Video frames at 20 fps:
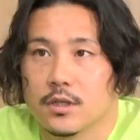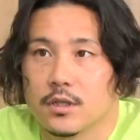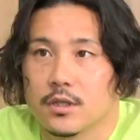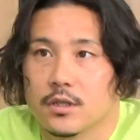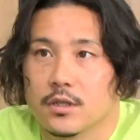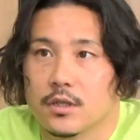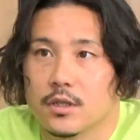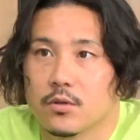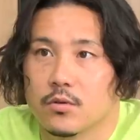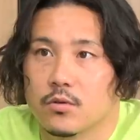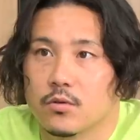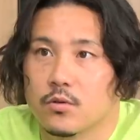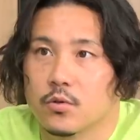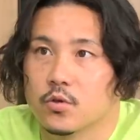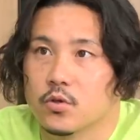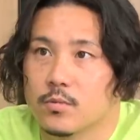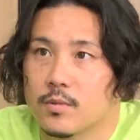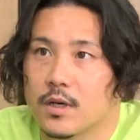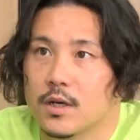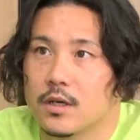かなかこう
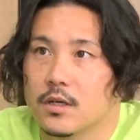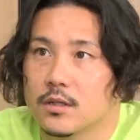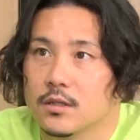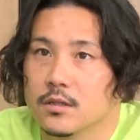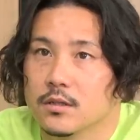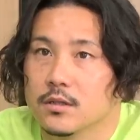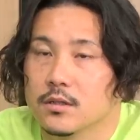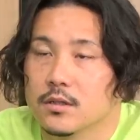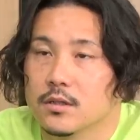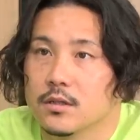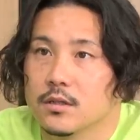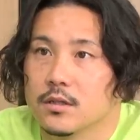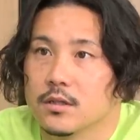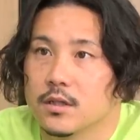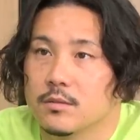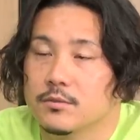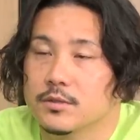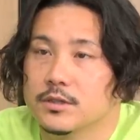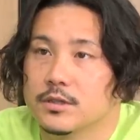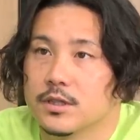言葉
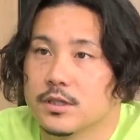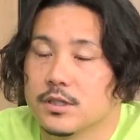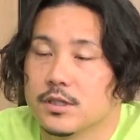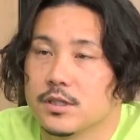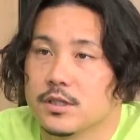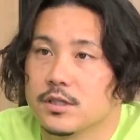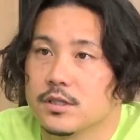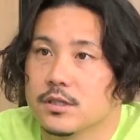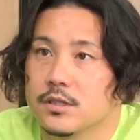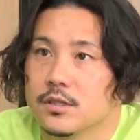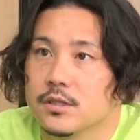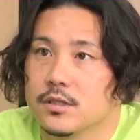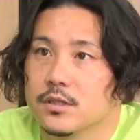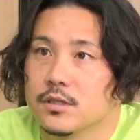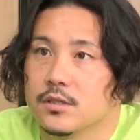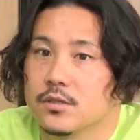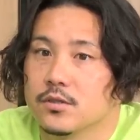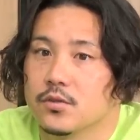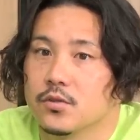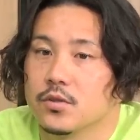が難しい
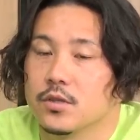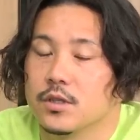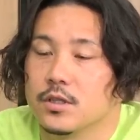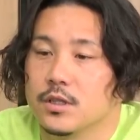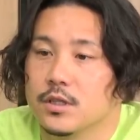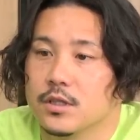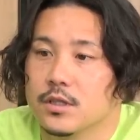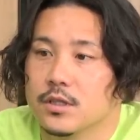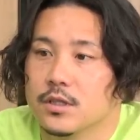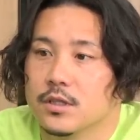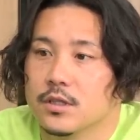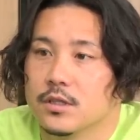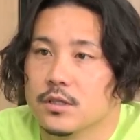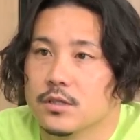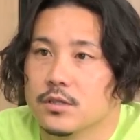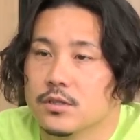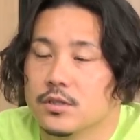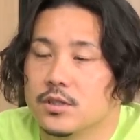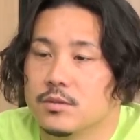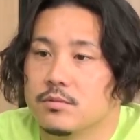時に
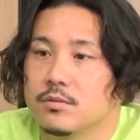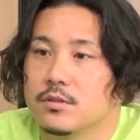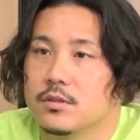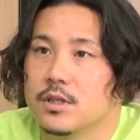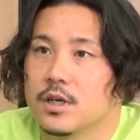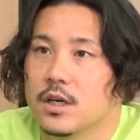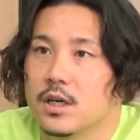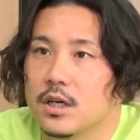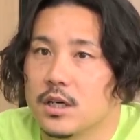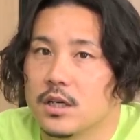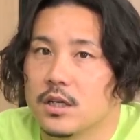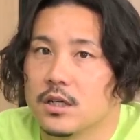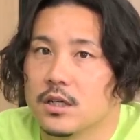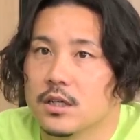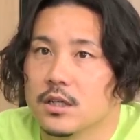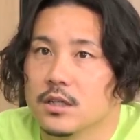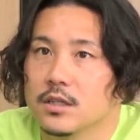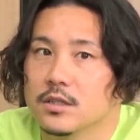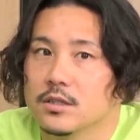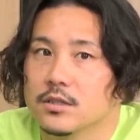自分から
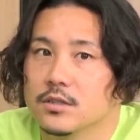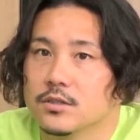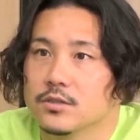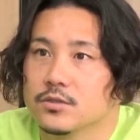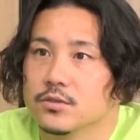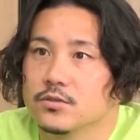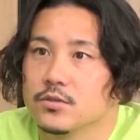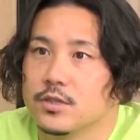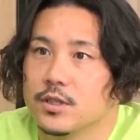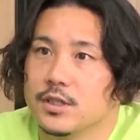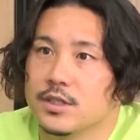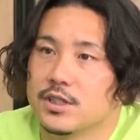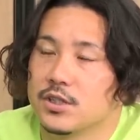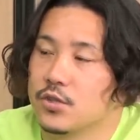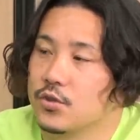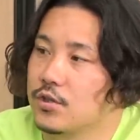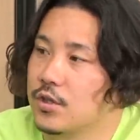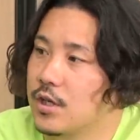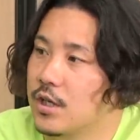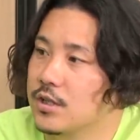その現地
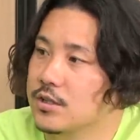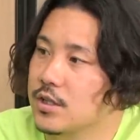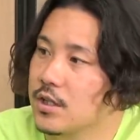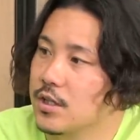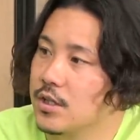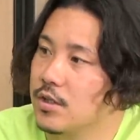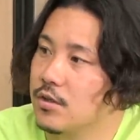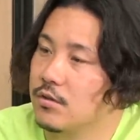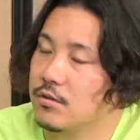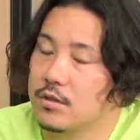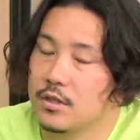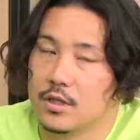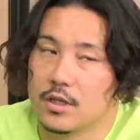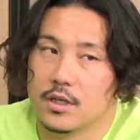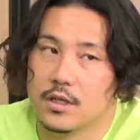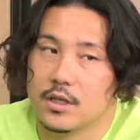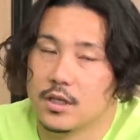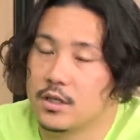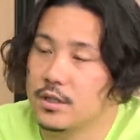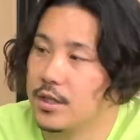の人に話しかけに行くってな
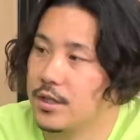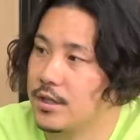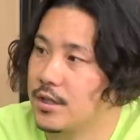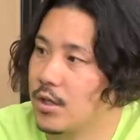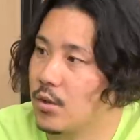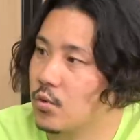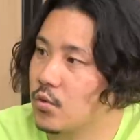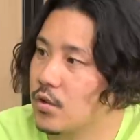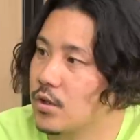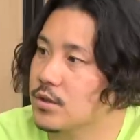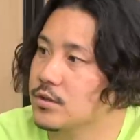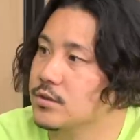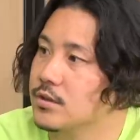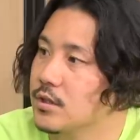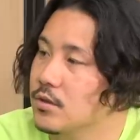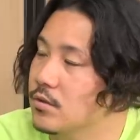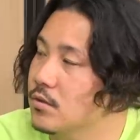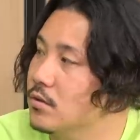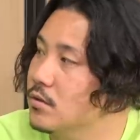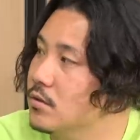かなかできないことなんです
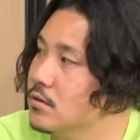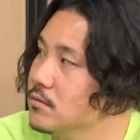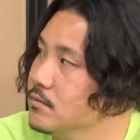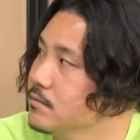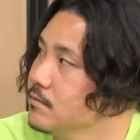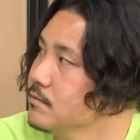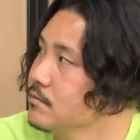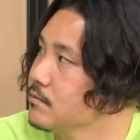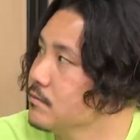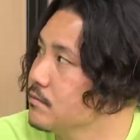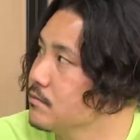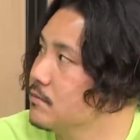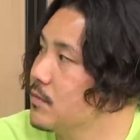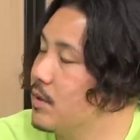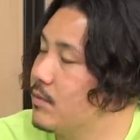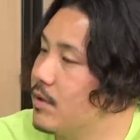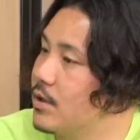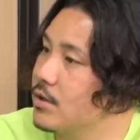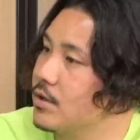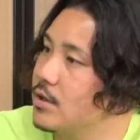けど、ま
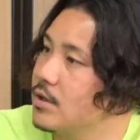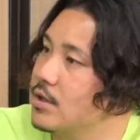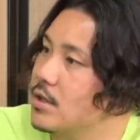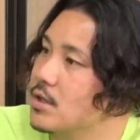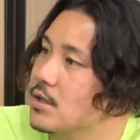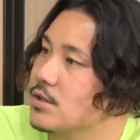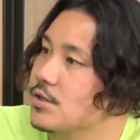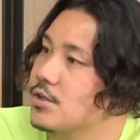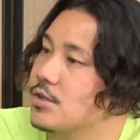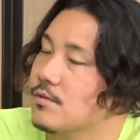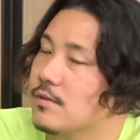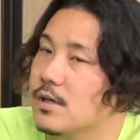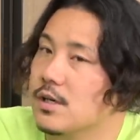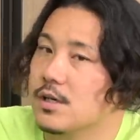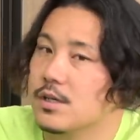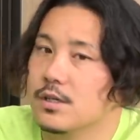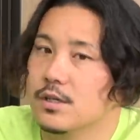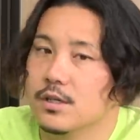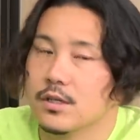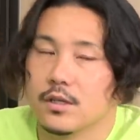あ、マルキに関して
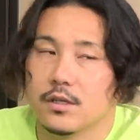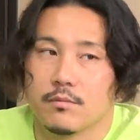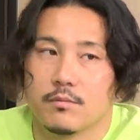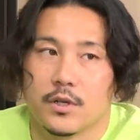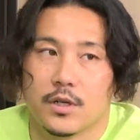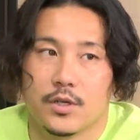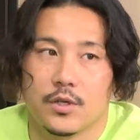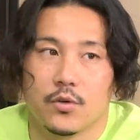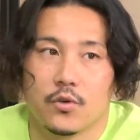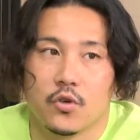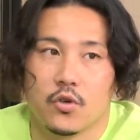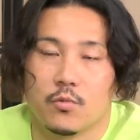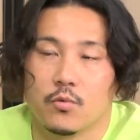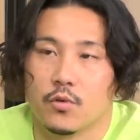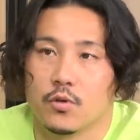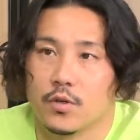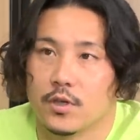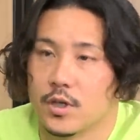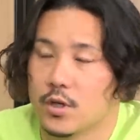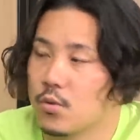は、まあ、日本語
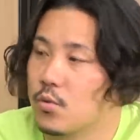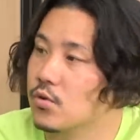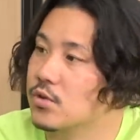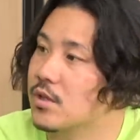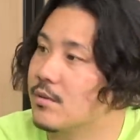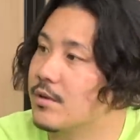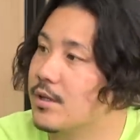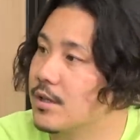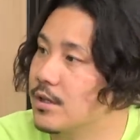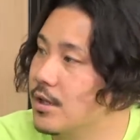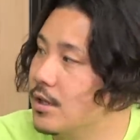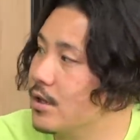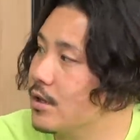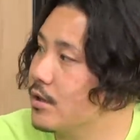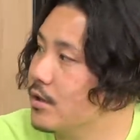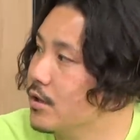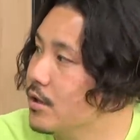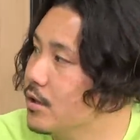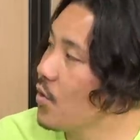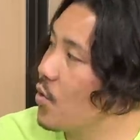も結構喋れて、
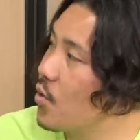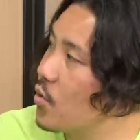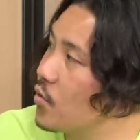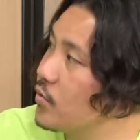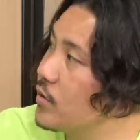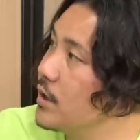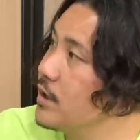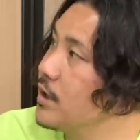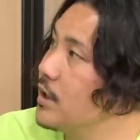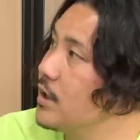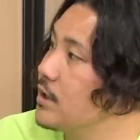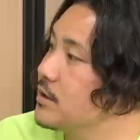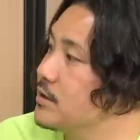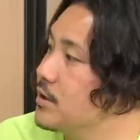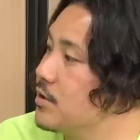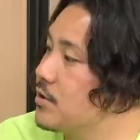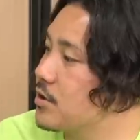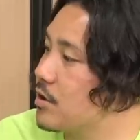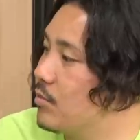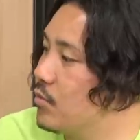はい、こんな偉大な
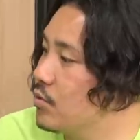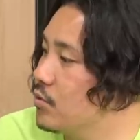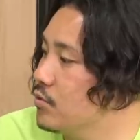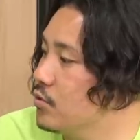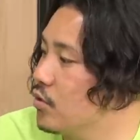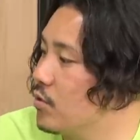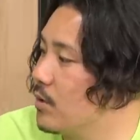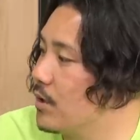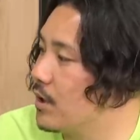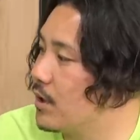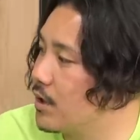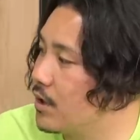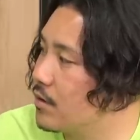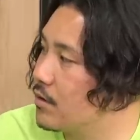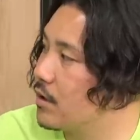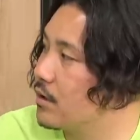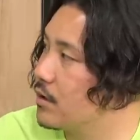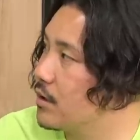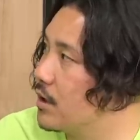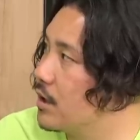選手が僕のとこまでへりく
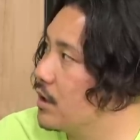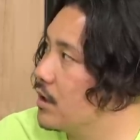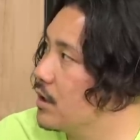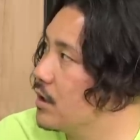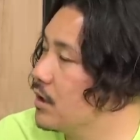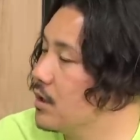だって